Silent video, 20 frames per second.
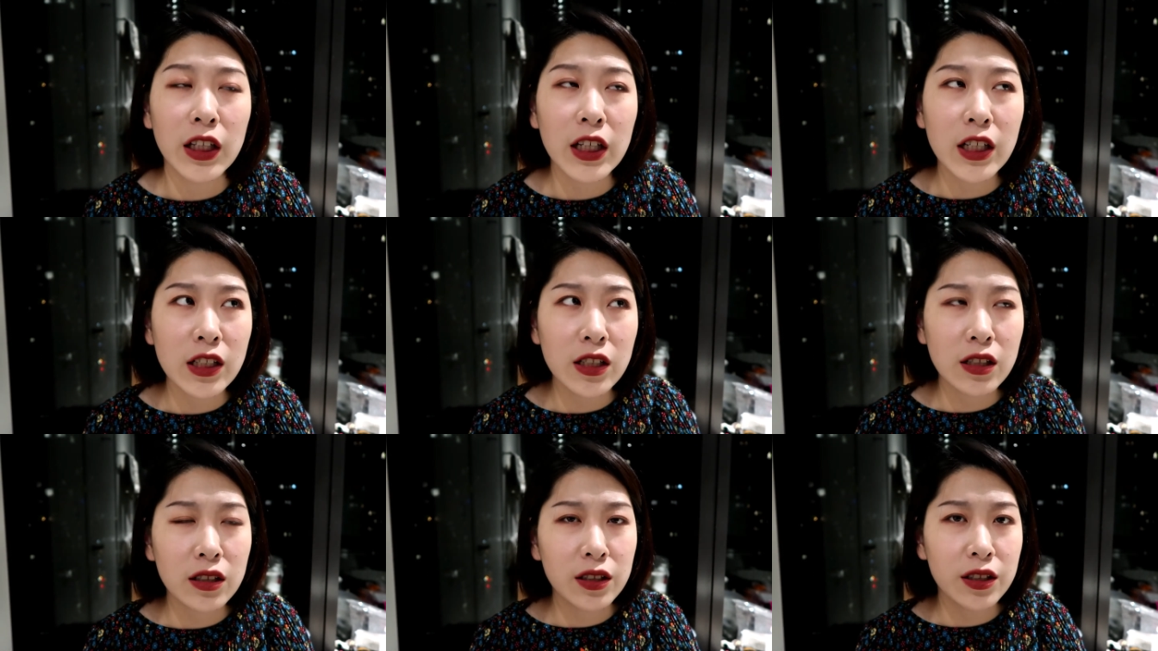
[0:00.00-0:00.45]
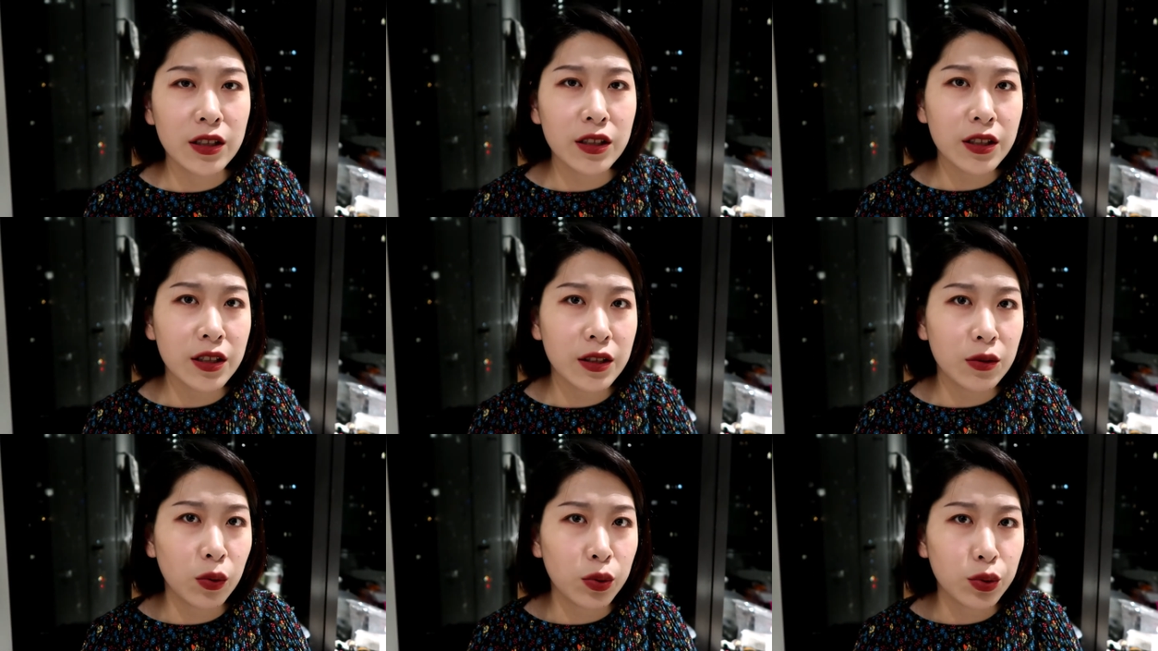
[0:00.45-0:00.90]
但是其
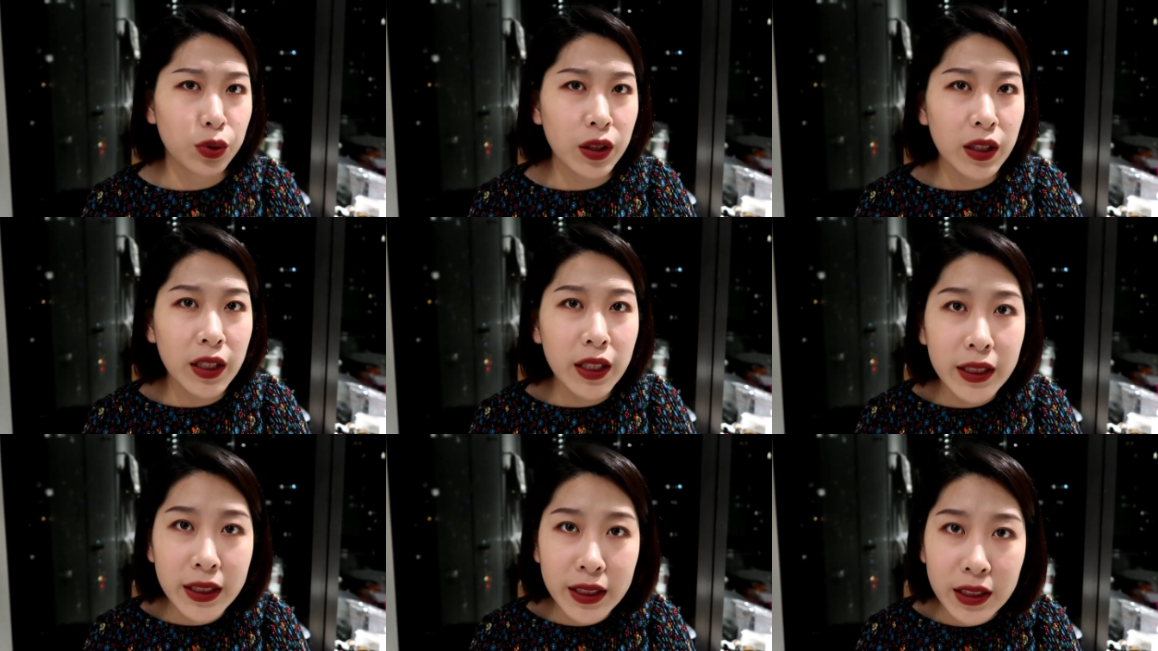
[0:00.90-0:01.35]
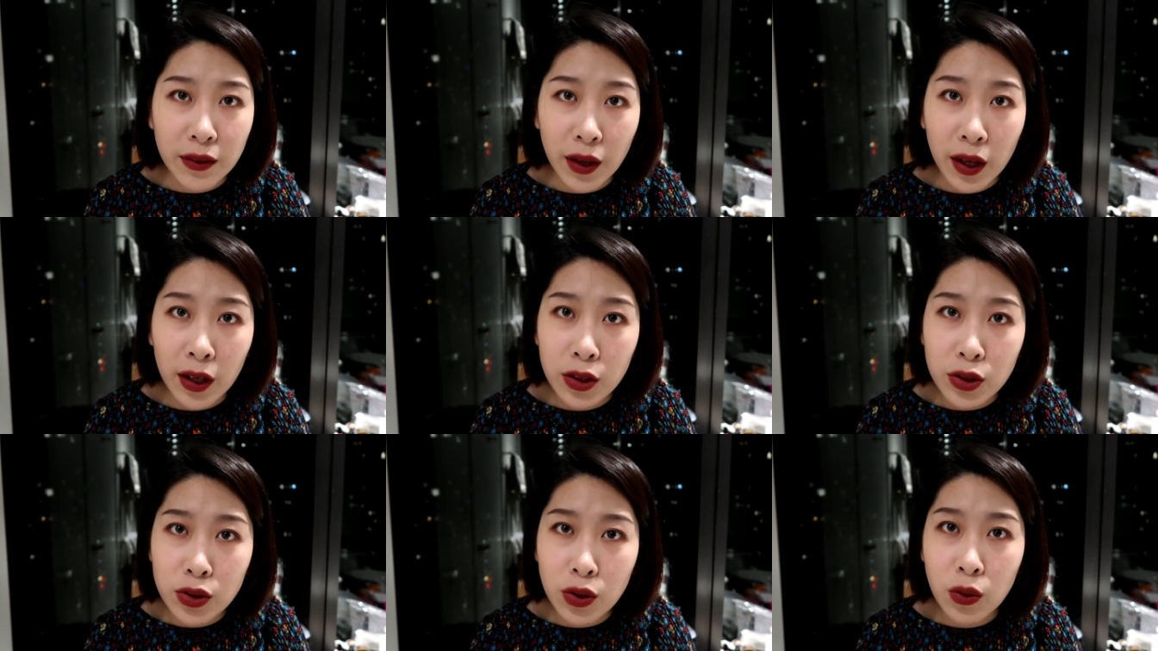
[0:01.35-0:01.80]
实我觉得它洗
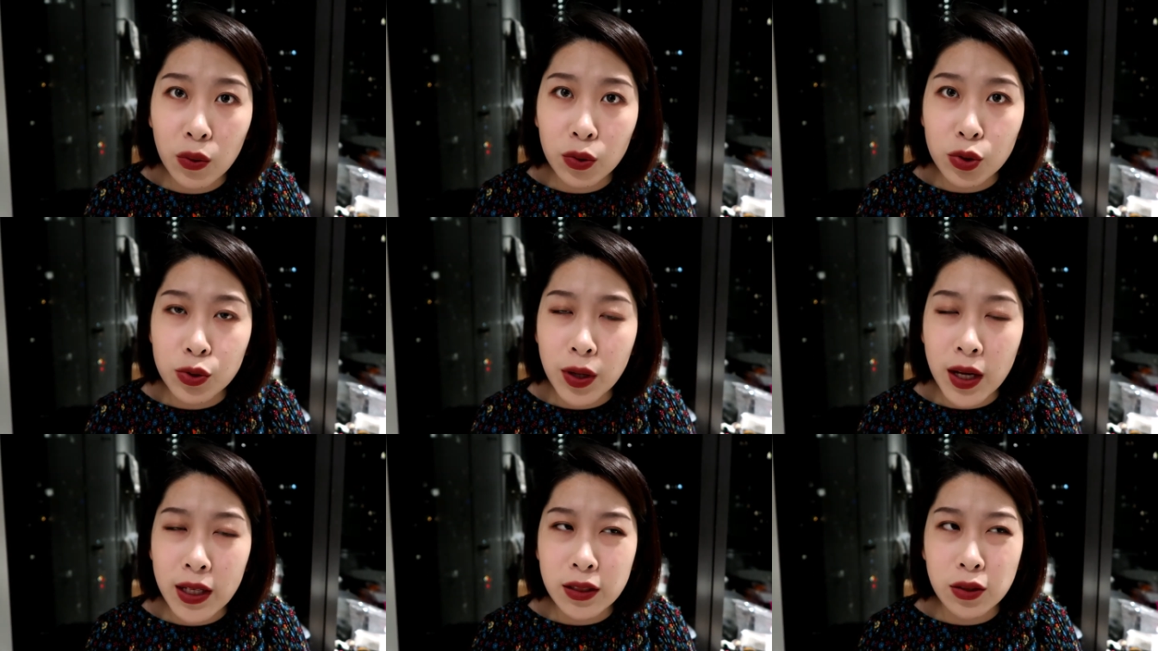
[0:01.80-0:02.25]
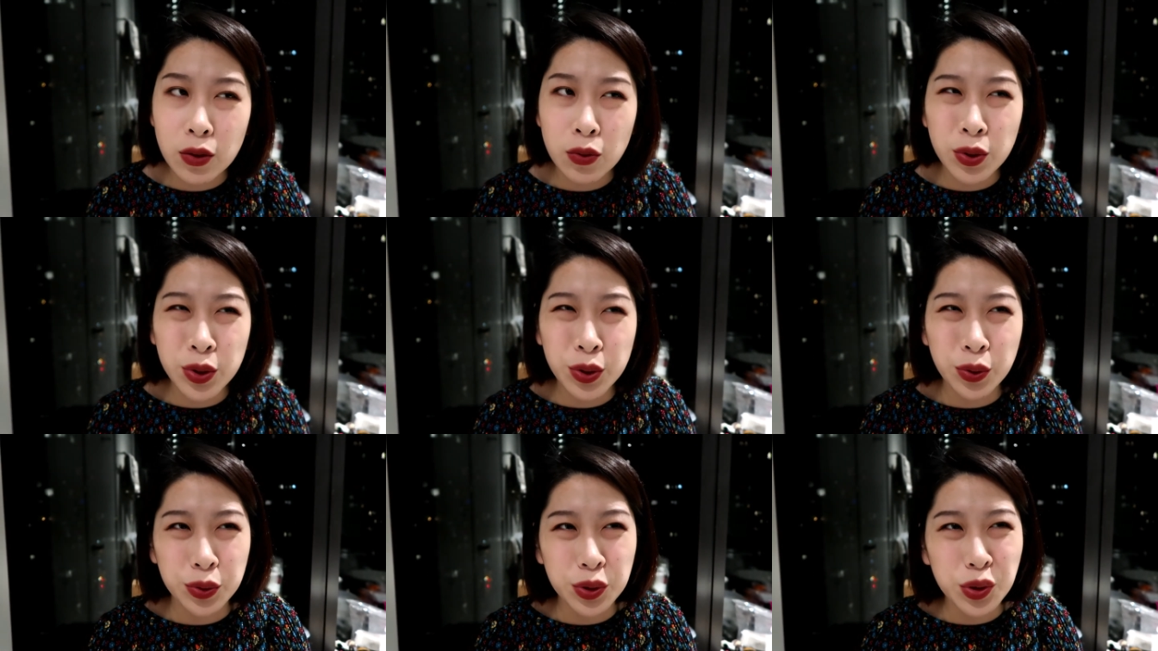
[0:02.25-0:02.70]
完了之后刷子
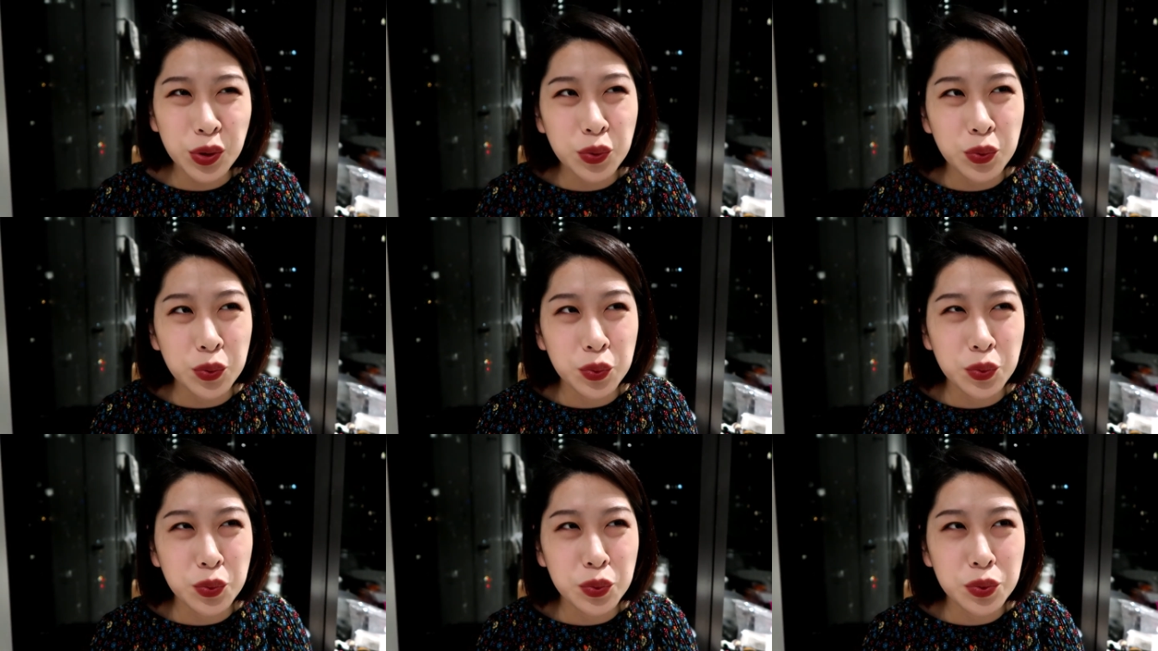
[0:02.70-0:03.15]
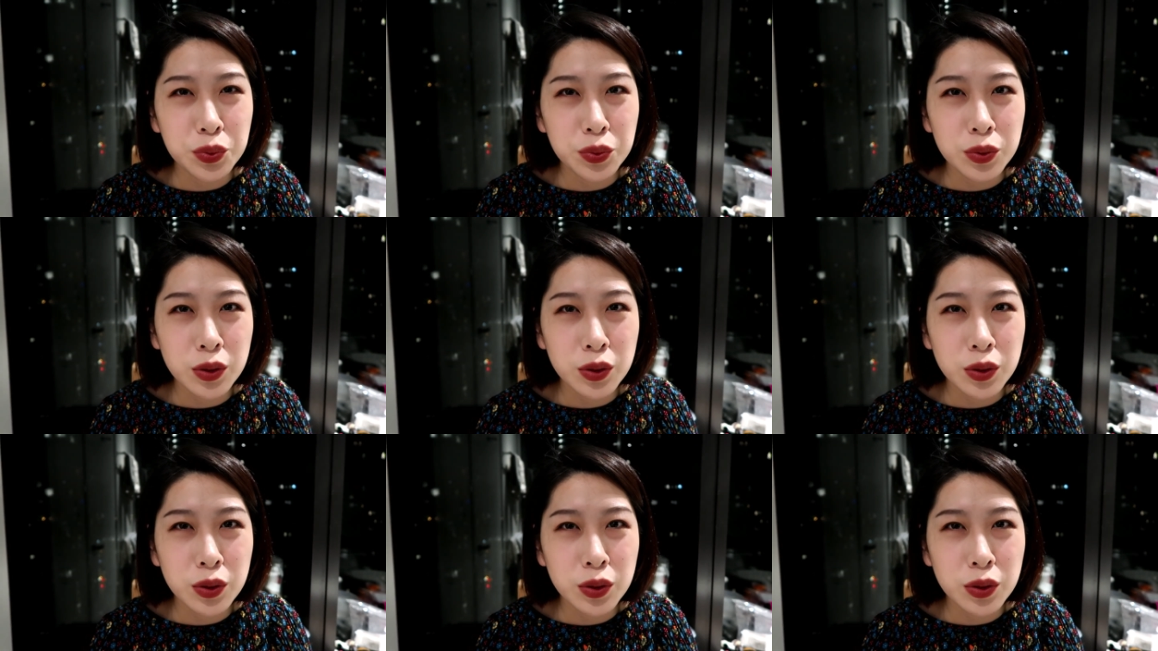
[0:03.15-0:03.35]
会有一股